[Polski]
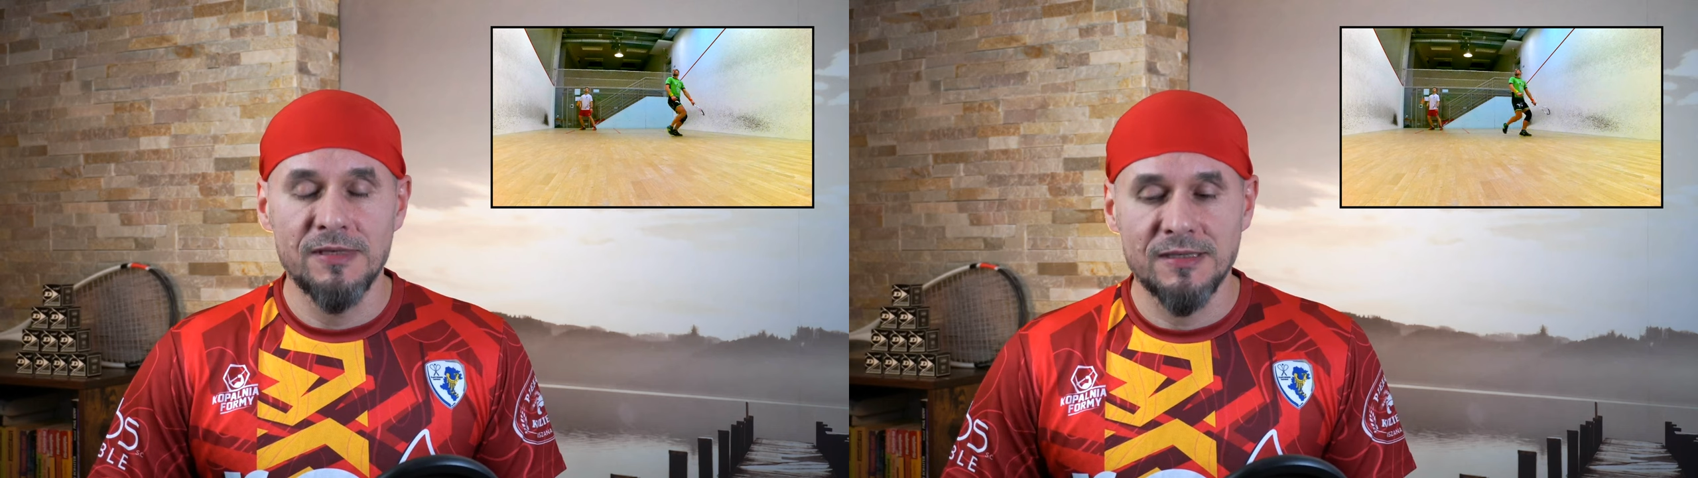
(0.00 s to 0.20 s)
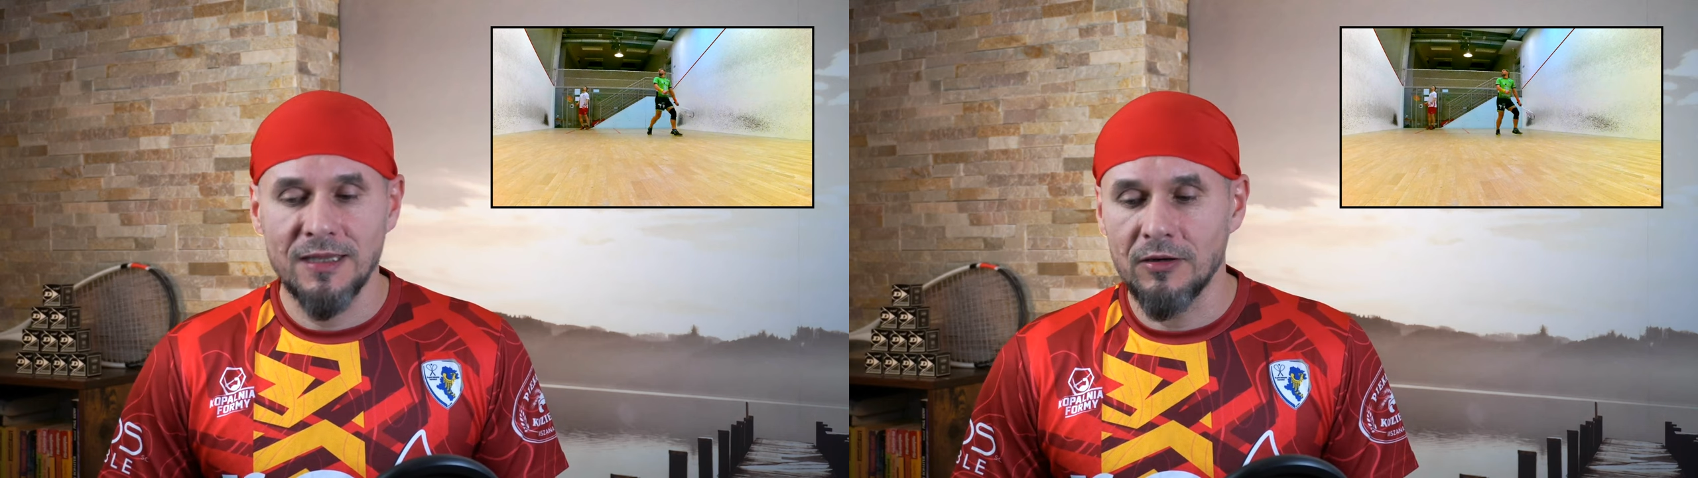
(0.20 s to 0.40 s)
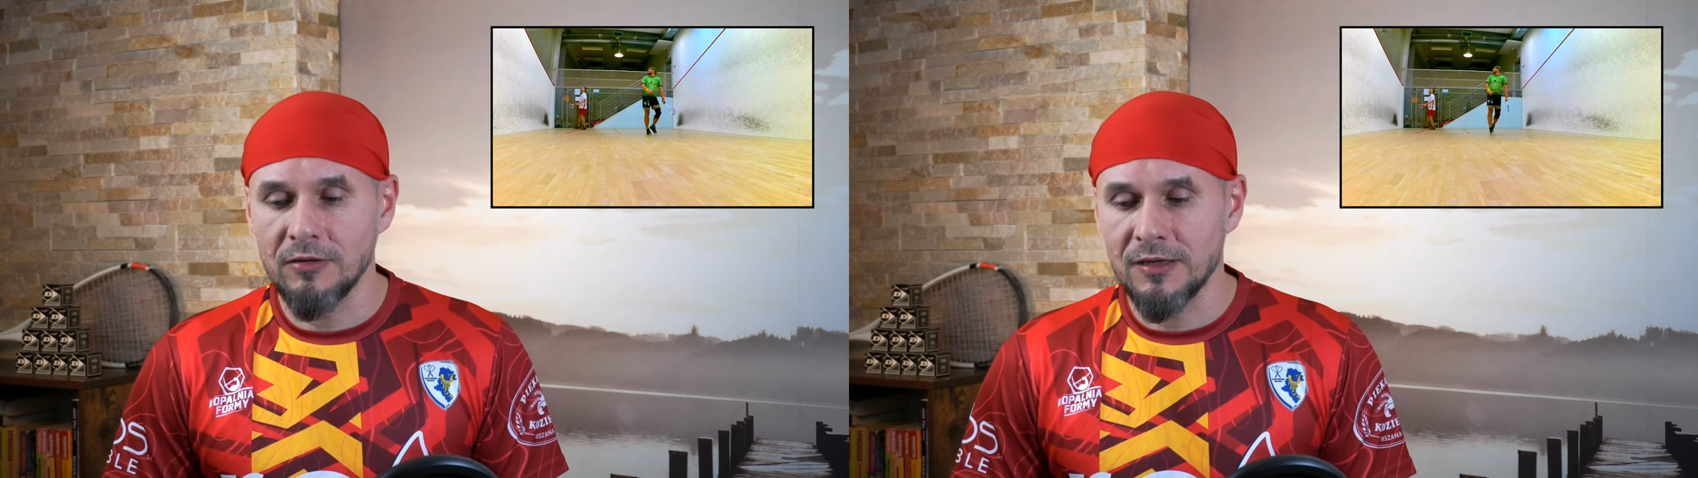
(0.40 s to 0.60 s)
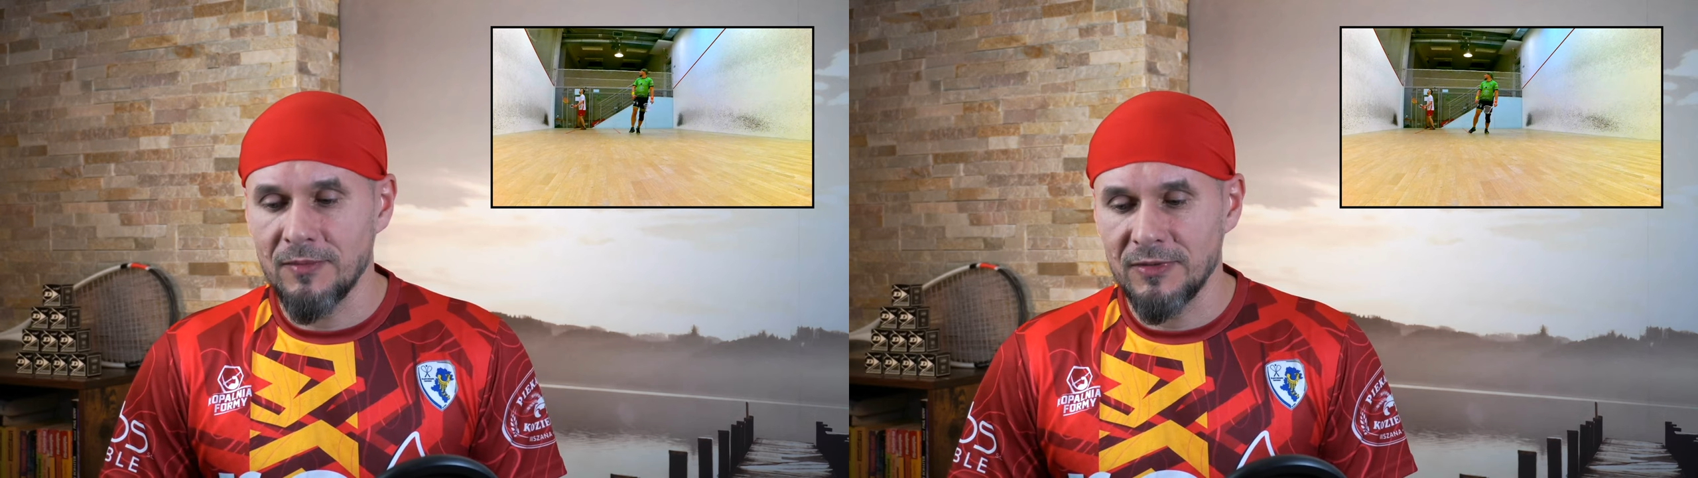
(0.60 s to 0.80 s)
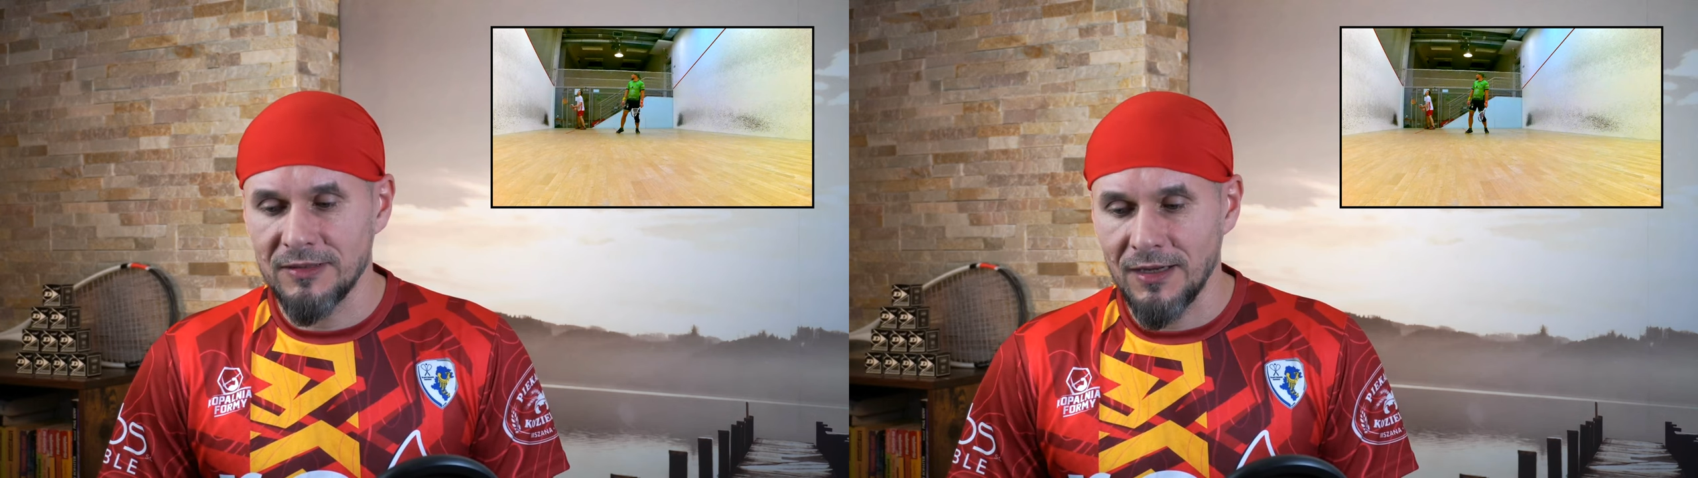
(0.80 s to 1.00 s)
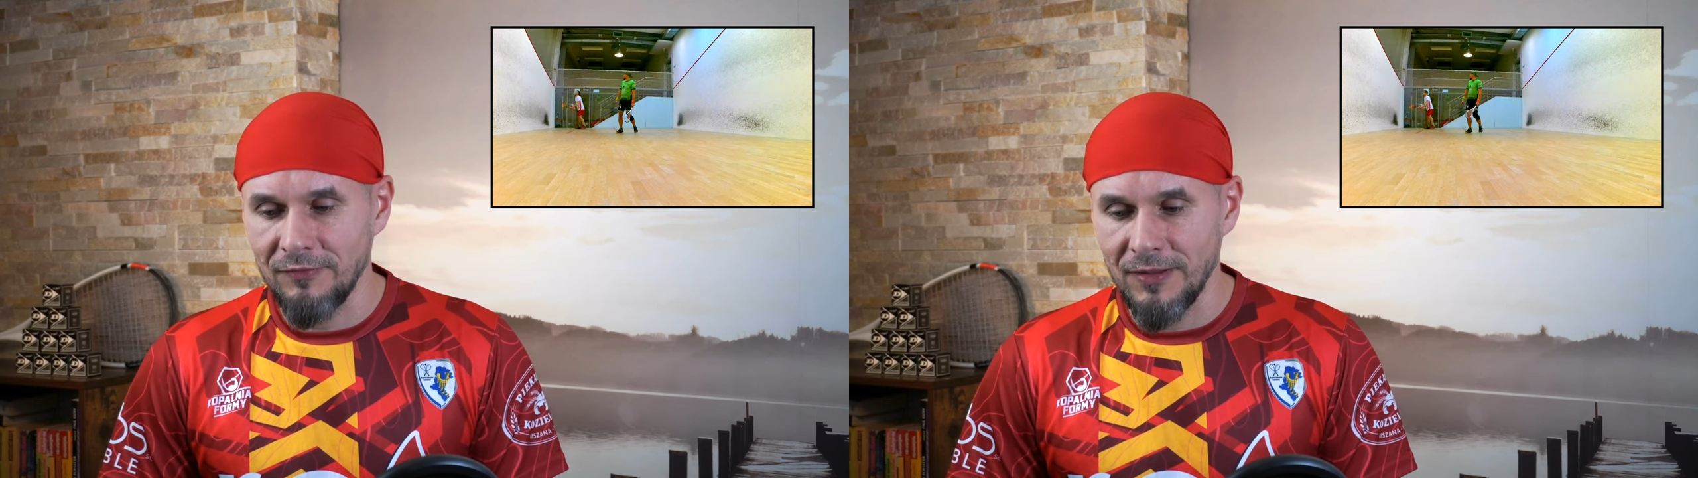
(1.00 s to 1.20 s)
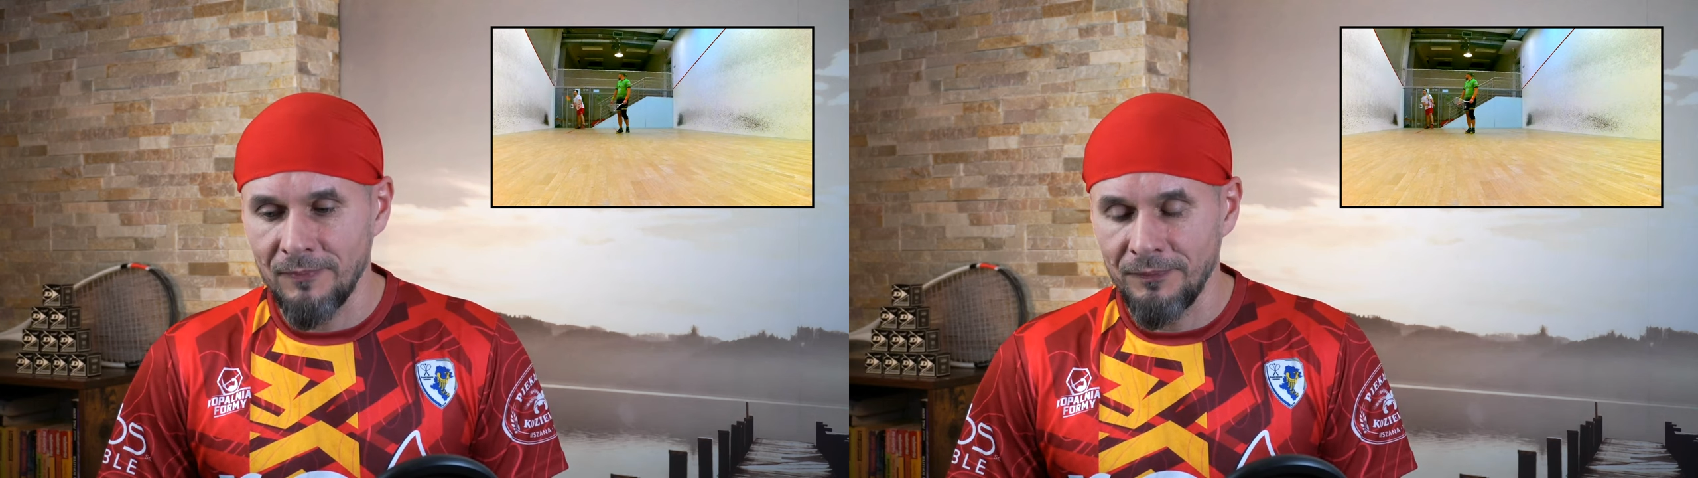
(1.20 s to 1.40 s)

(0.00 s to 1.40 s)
z tego gramy drive'a.